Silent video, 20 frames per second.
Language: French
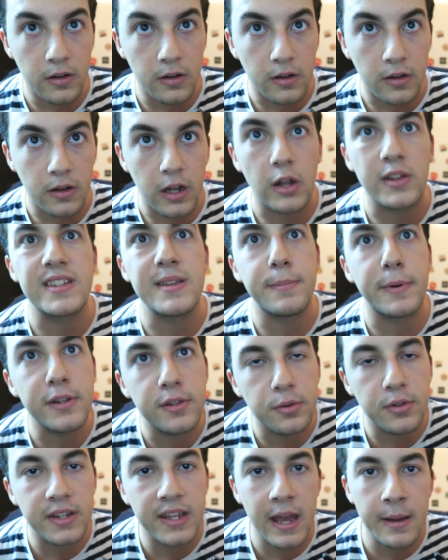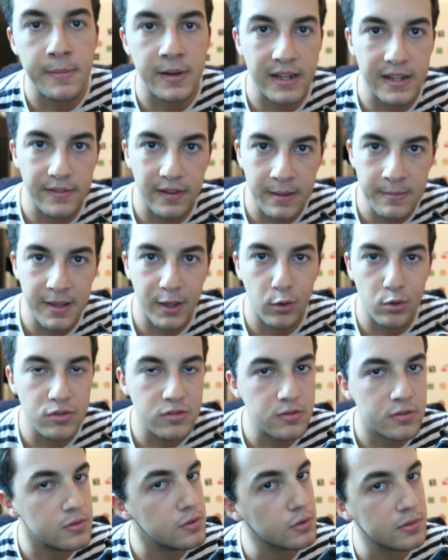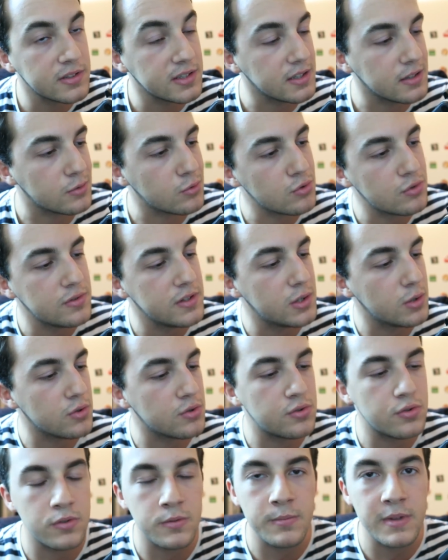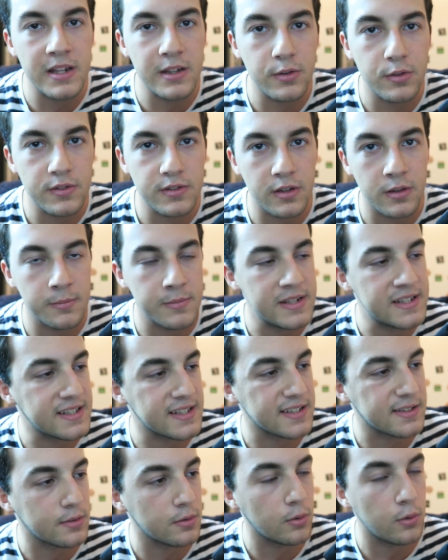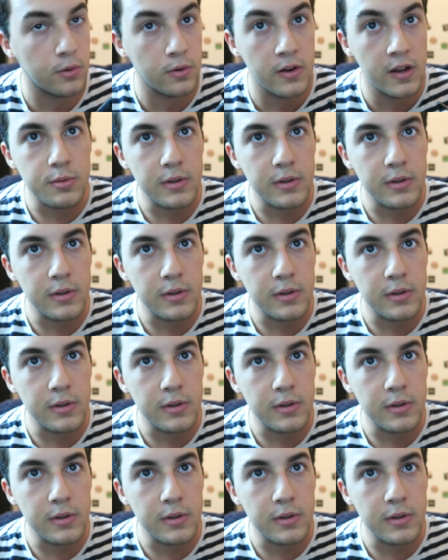Euh, alors c'est pas du haut de gamme, hein. les vrais micros de studio c'est tout de suite au-dessus de 1200, 1500 euros.